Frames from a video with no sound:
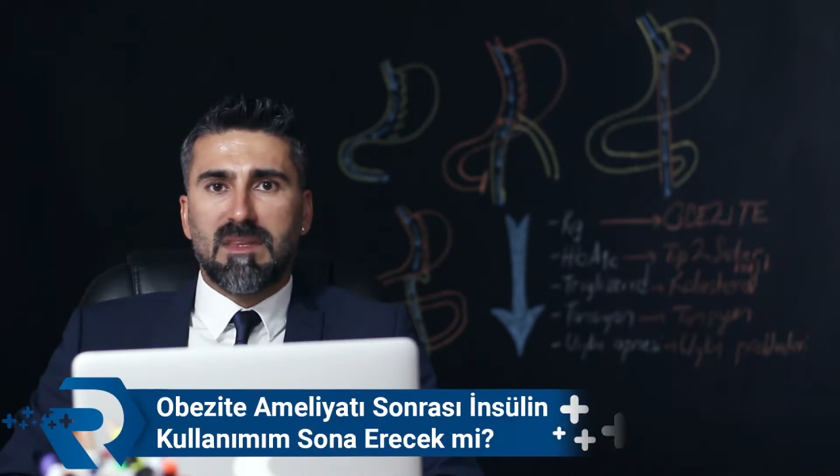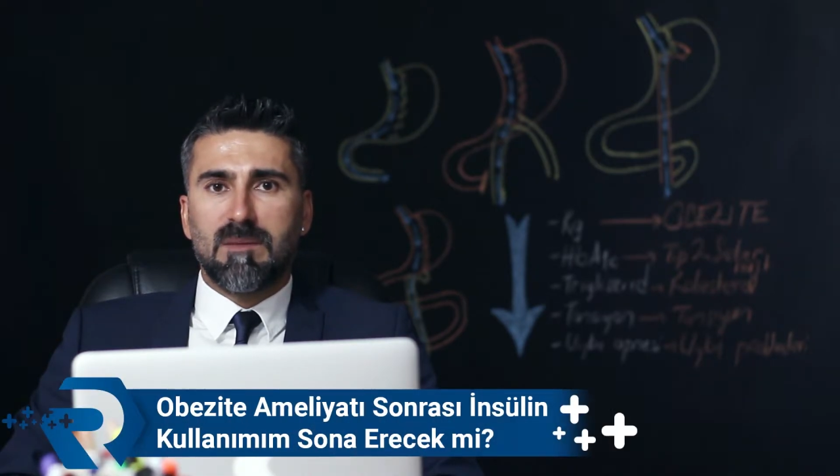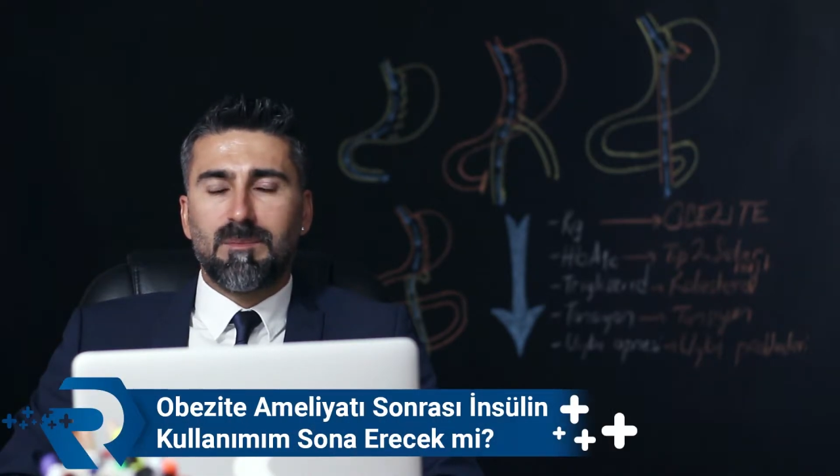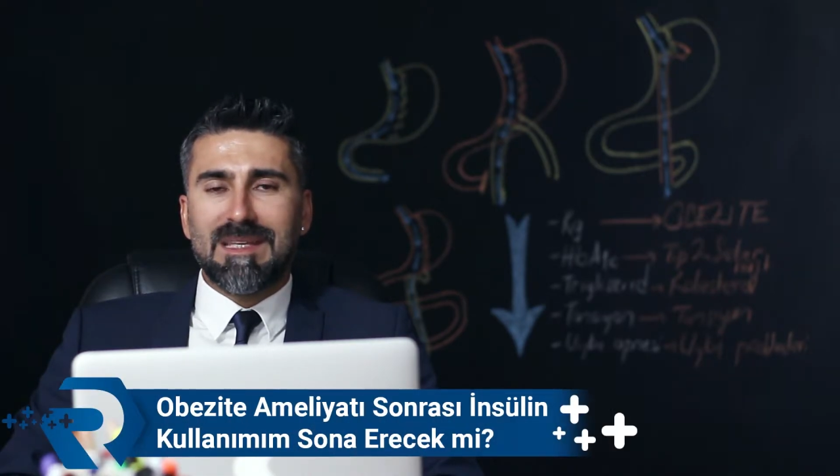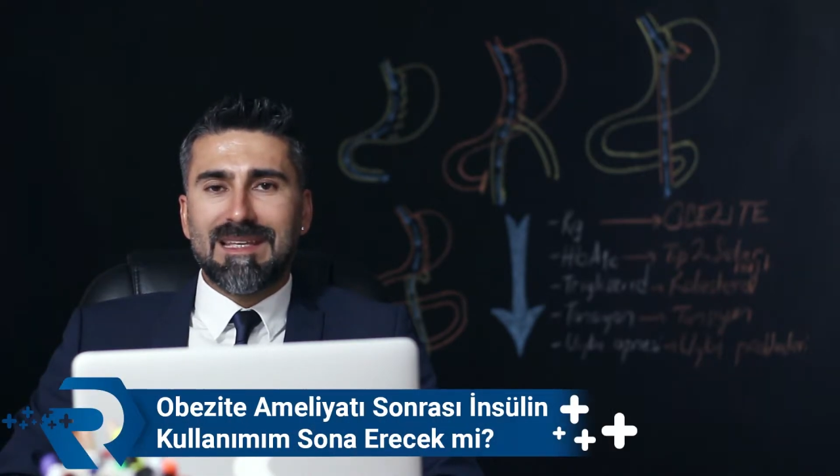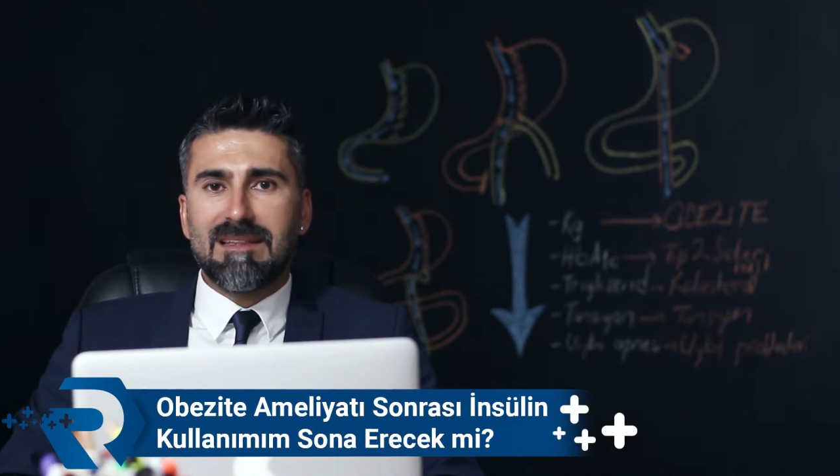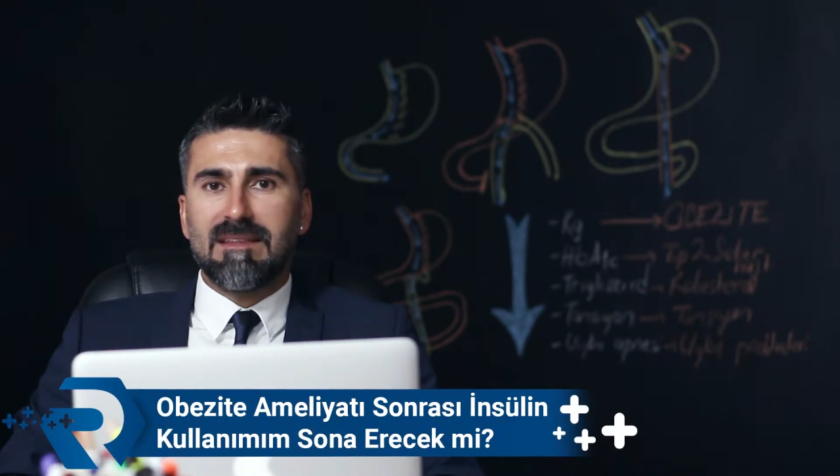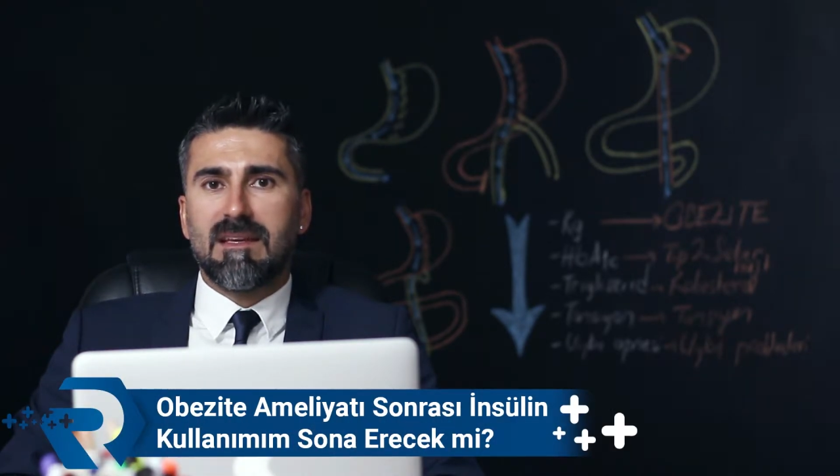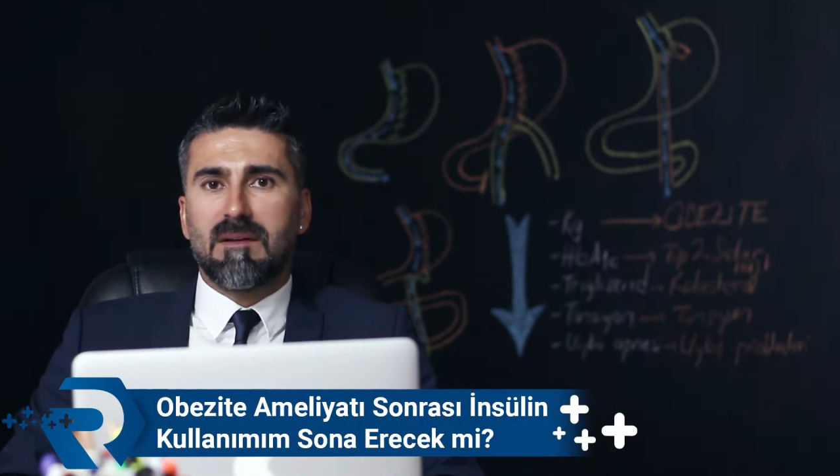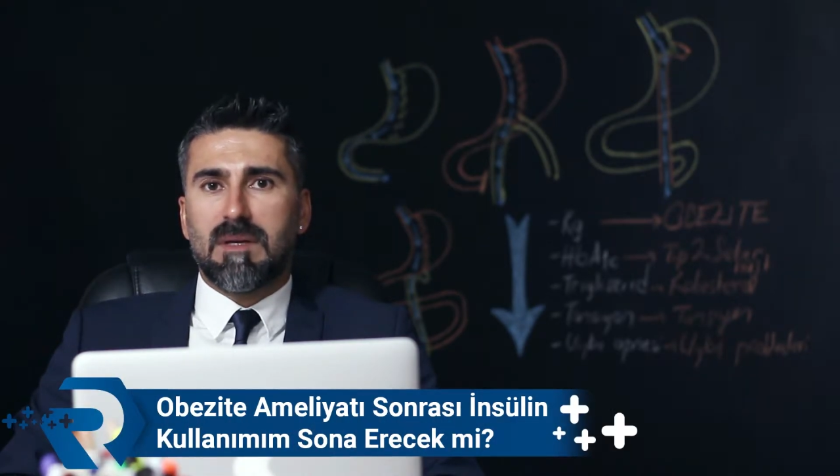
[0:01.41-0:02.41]
tip
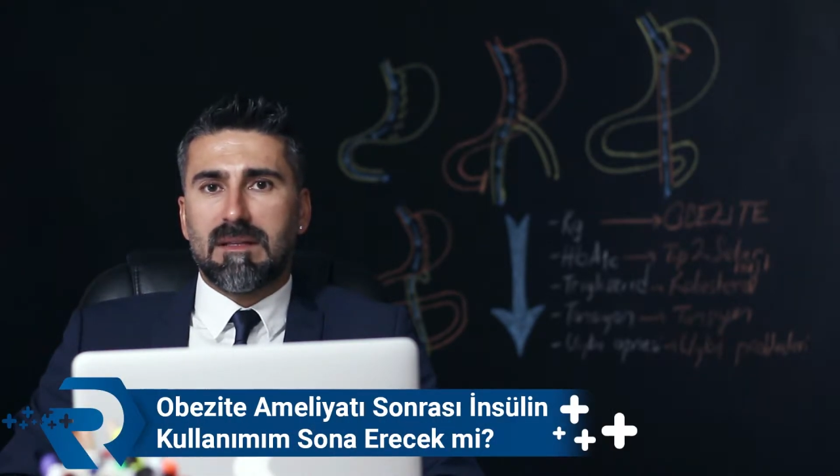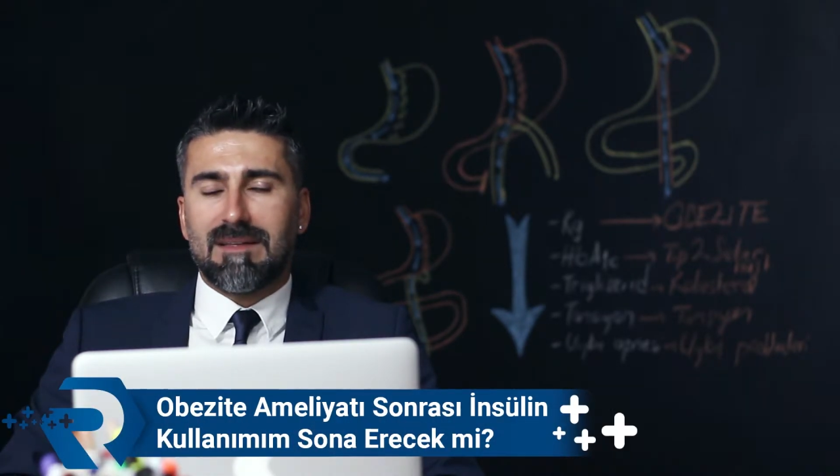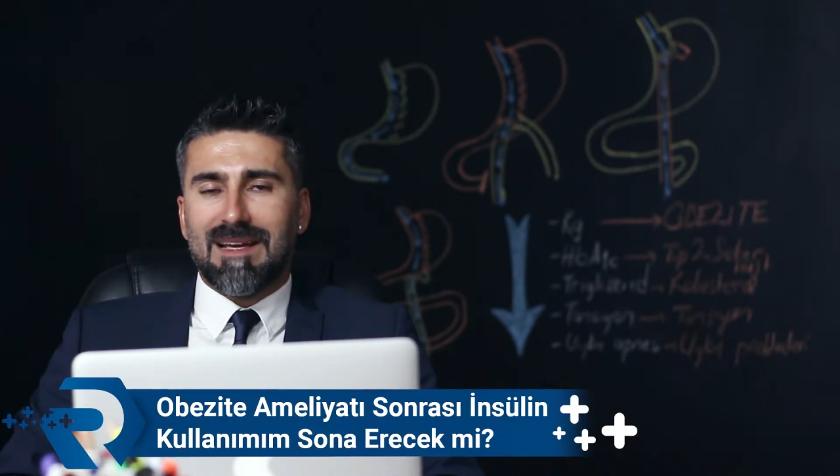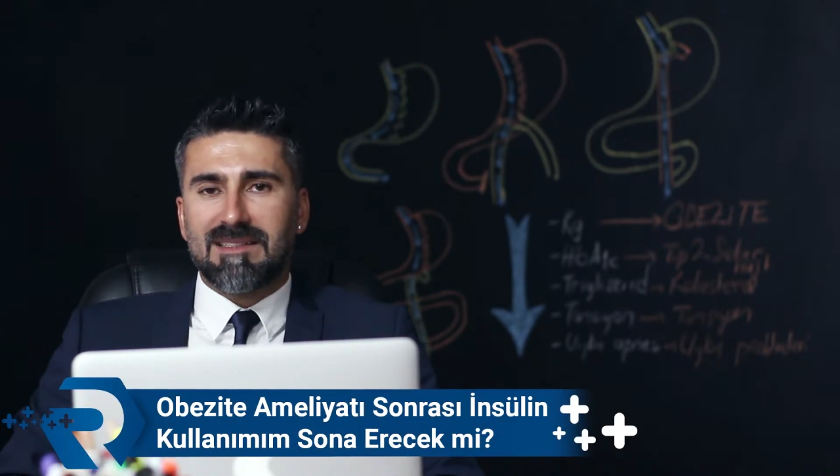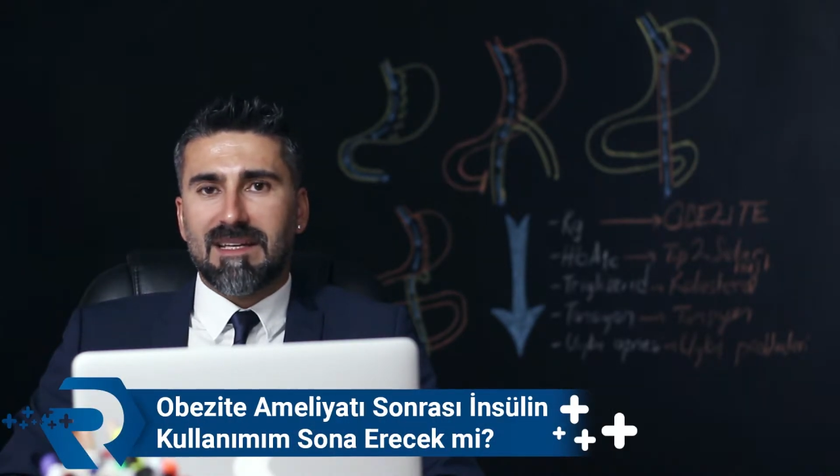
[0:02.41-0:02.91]
2 diyabet yani